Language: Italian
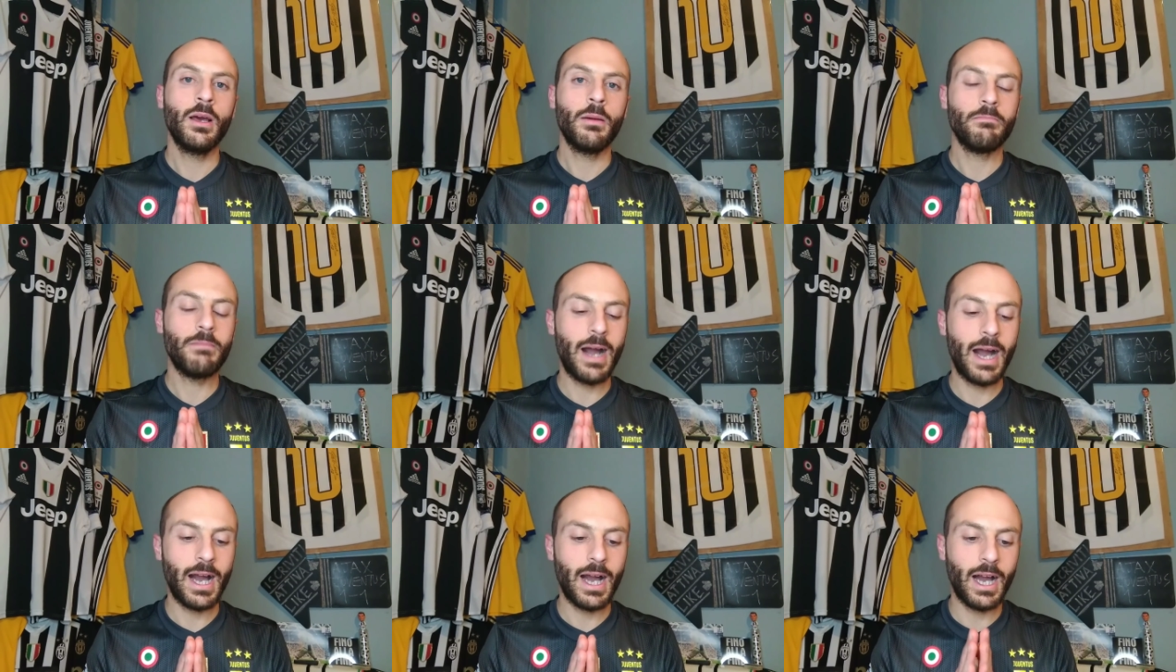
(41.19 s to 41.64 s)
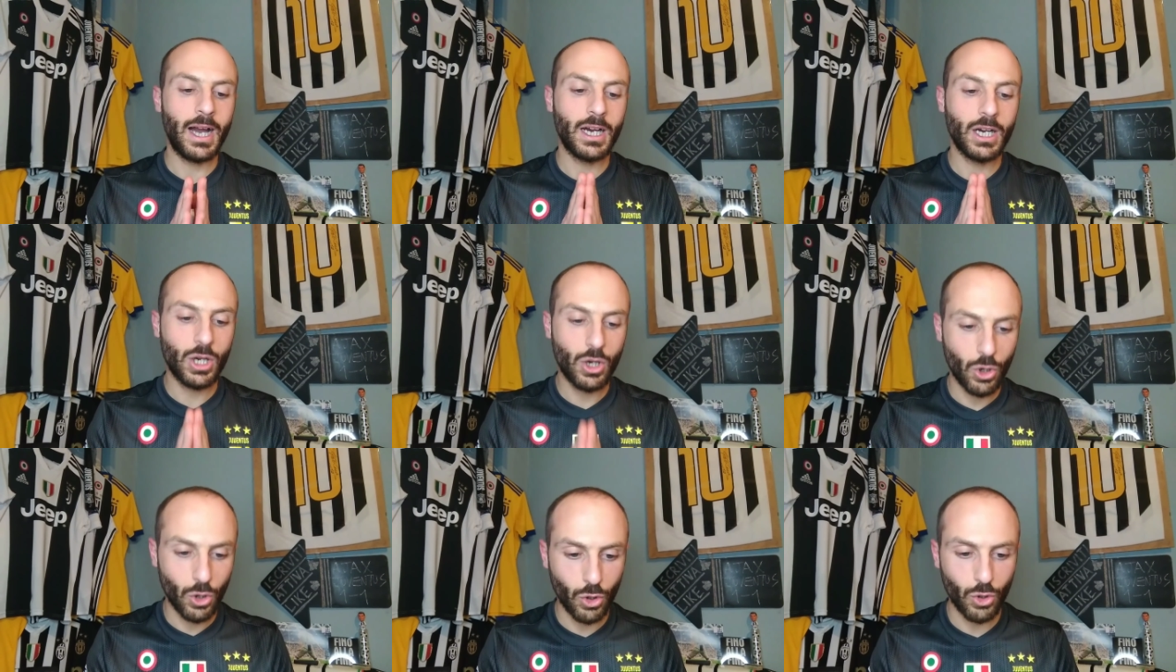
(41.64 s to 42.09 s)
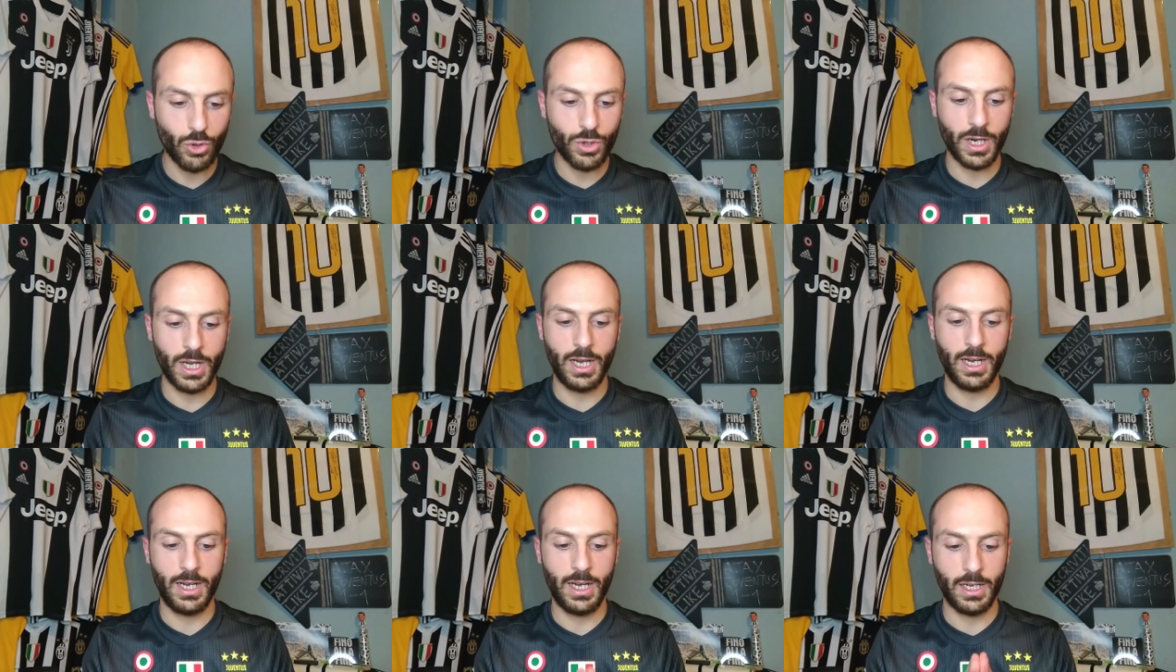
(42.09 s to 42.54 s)
ma
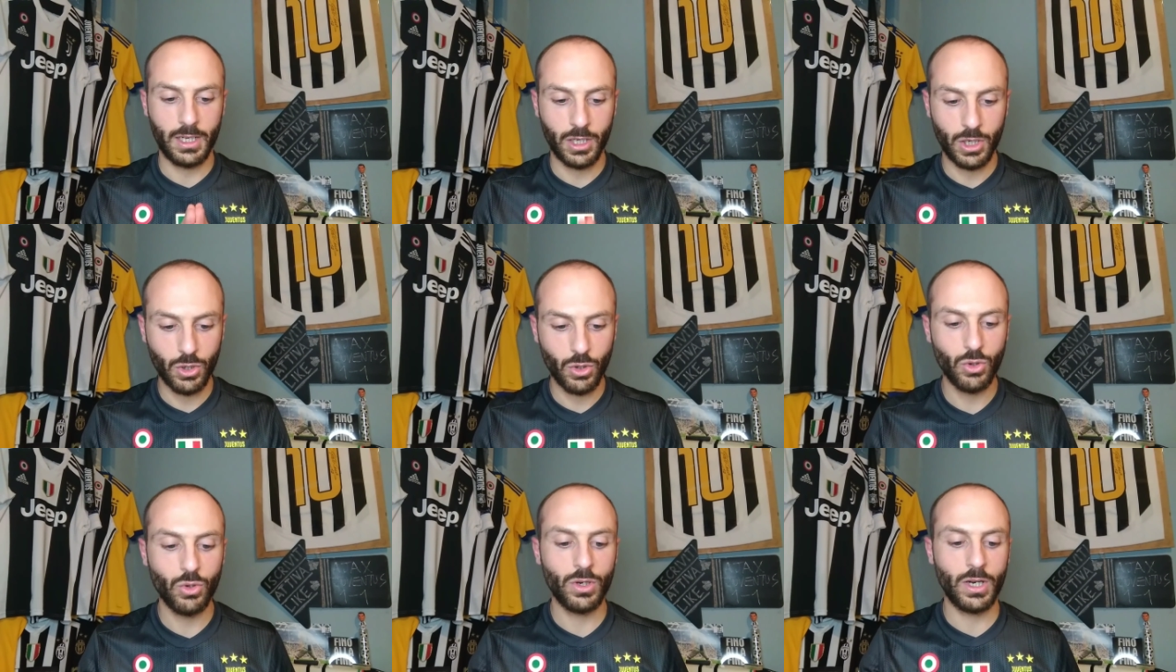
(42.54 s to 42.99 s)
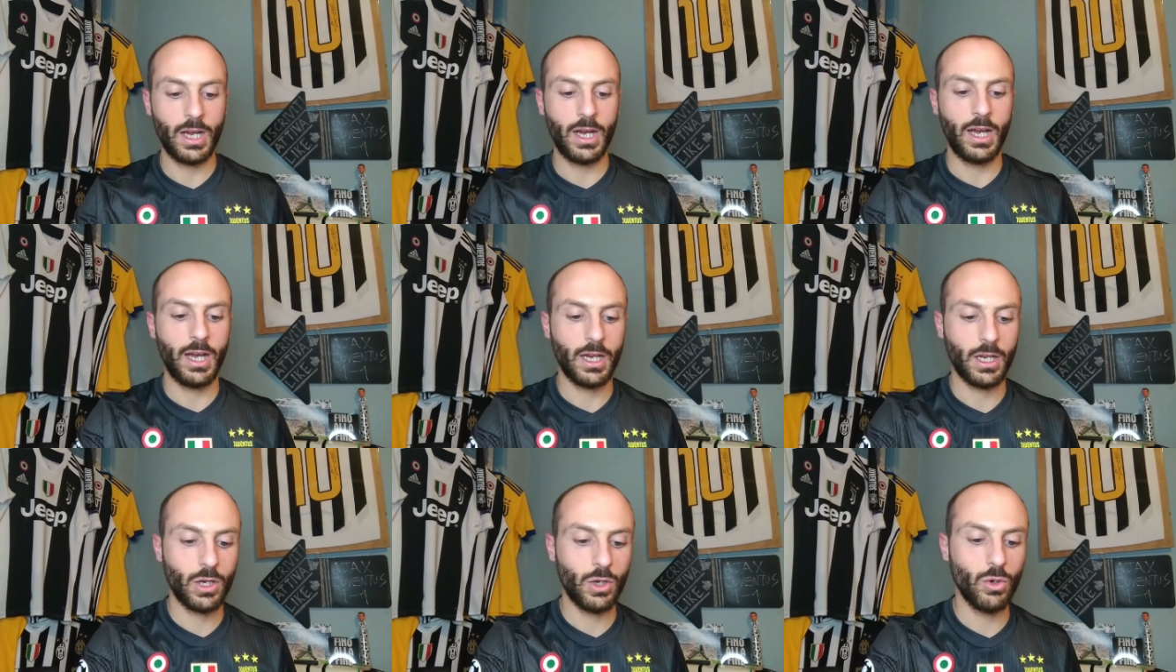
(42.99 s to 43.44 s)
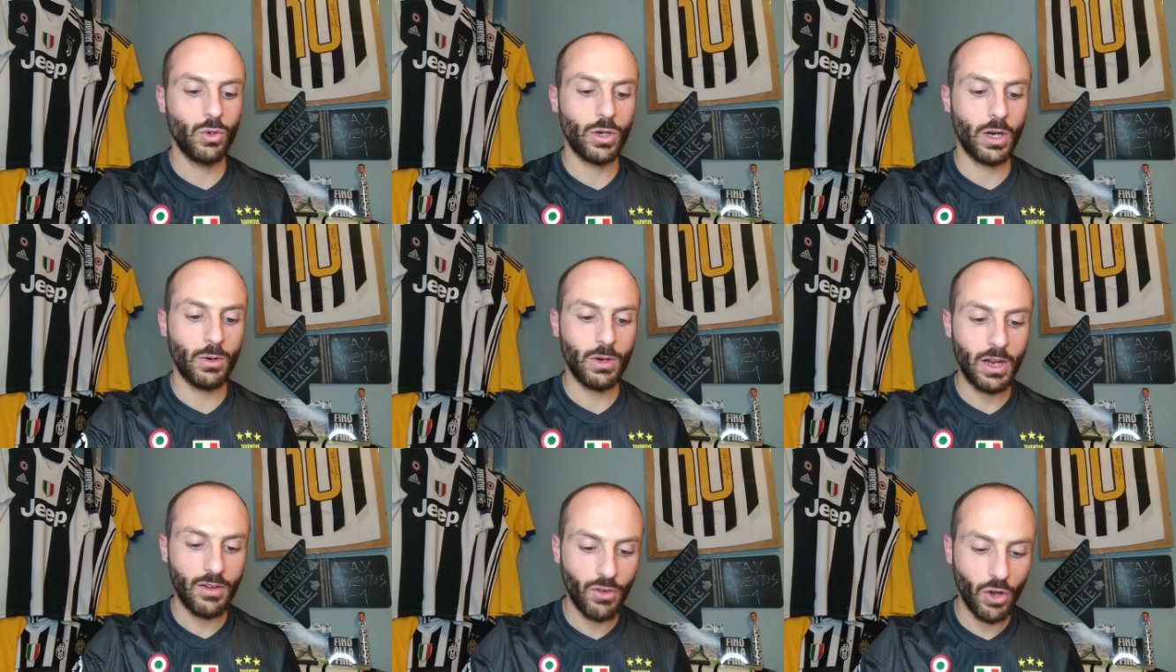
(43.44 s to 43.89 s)
ancora, ancora,
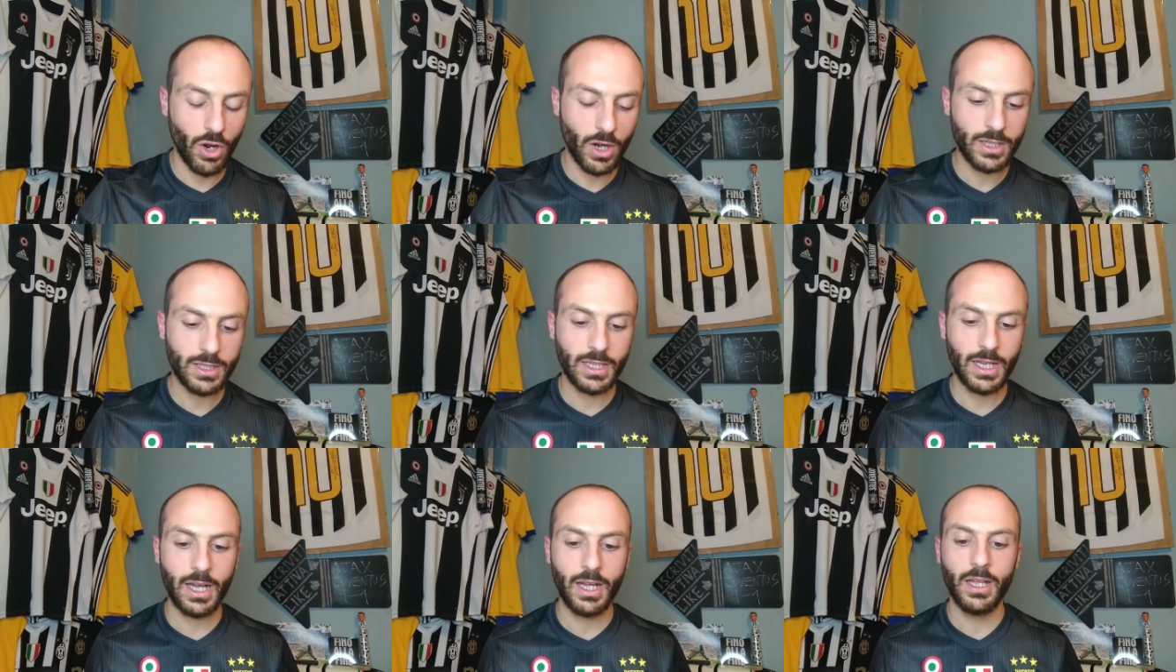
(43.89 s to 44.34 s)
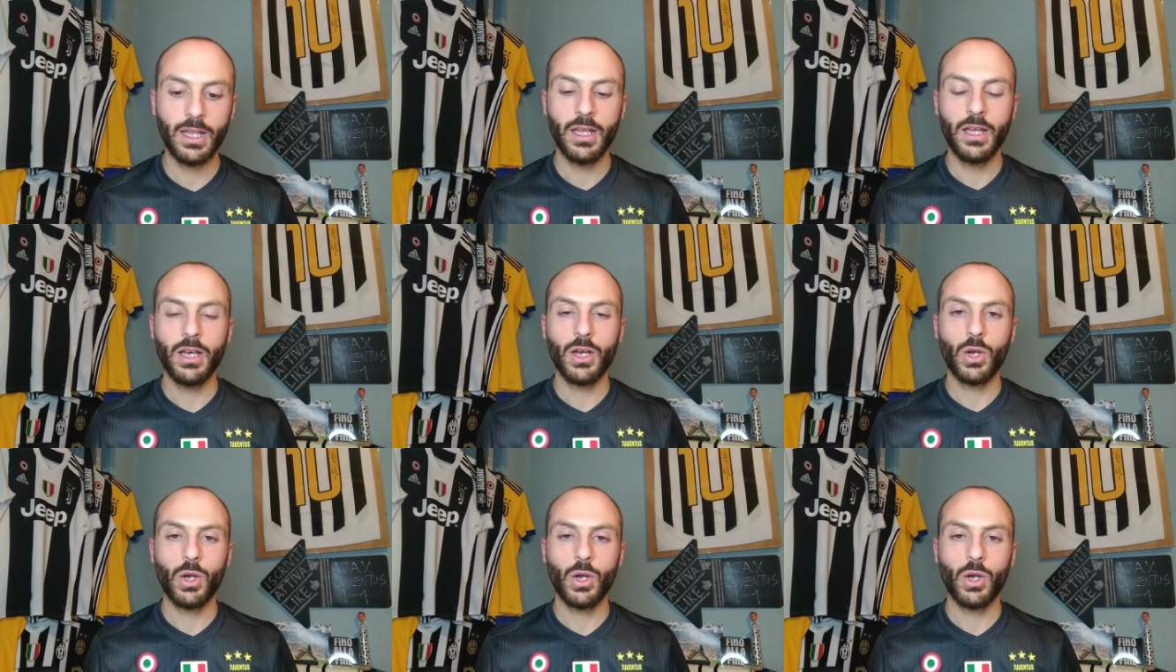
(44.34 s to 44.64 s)
ancora una volta